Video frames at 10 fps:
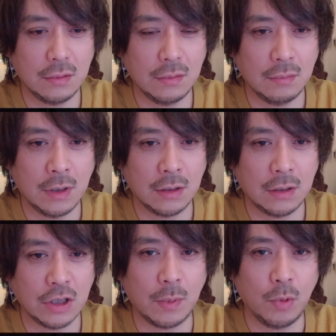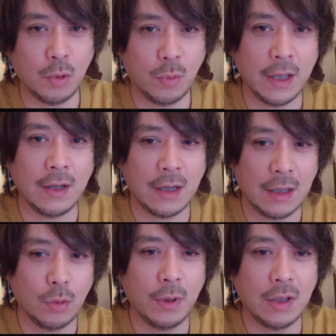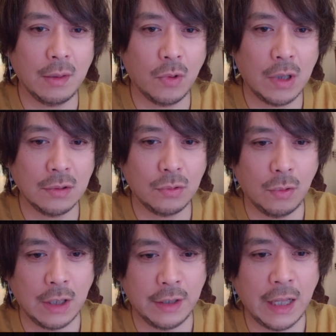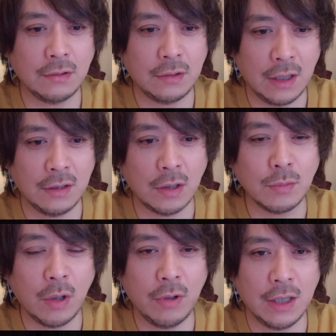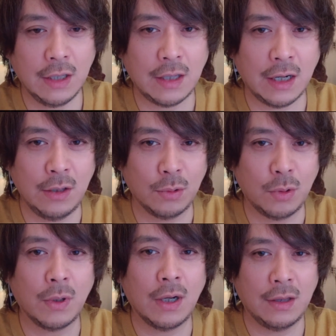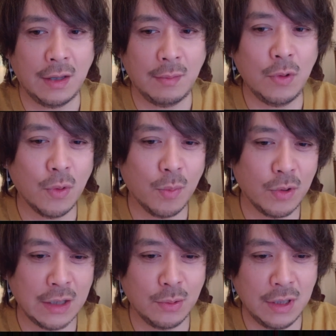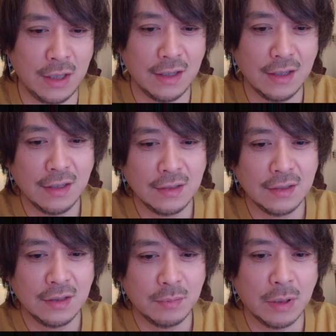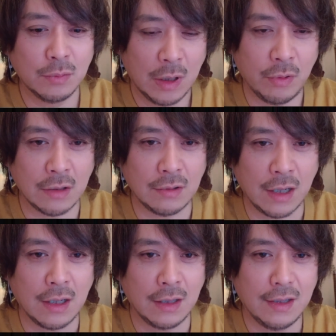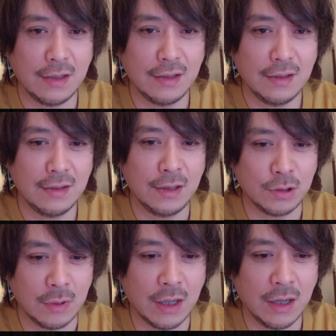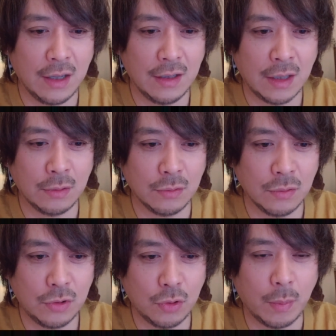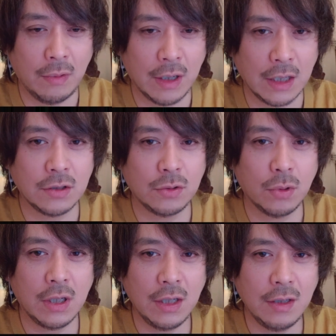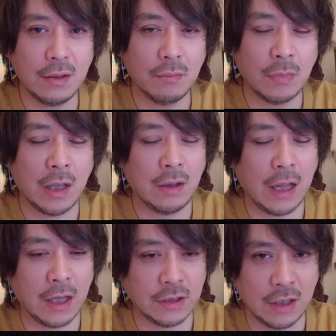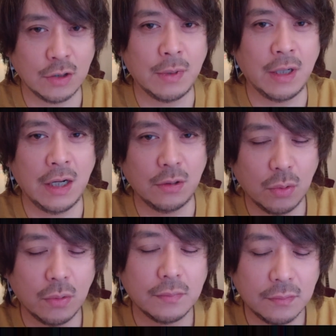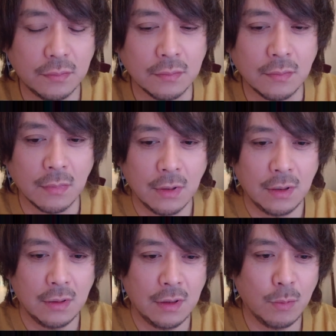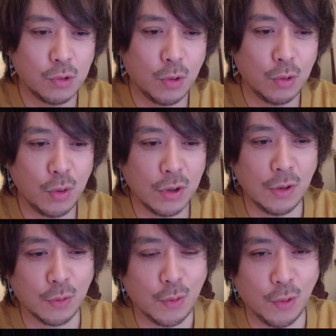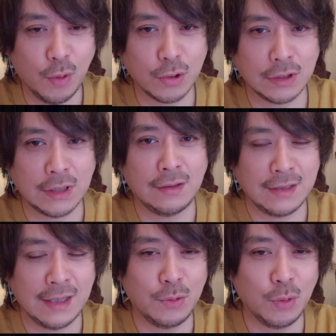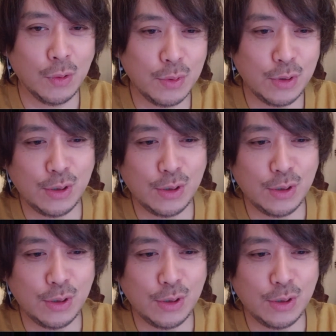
まあ、立場も弱いから止めてもらうところがなくてで馬小屋だったらいいよって言われて身重なのに、まあ、馬小屋の中で行くわけあの一晩明かす時に、まあ、赤ちゃんが生まれるでもその時の心細さってさ動物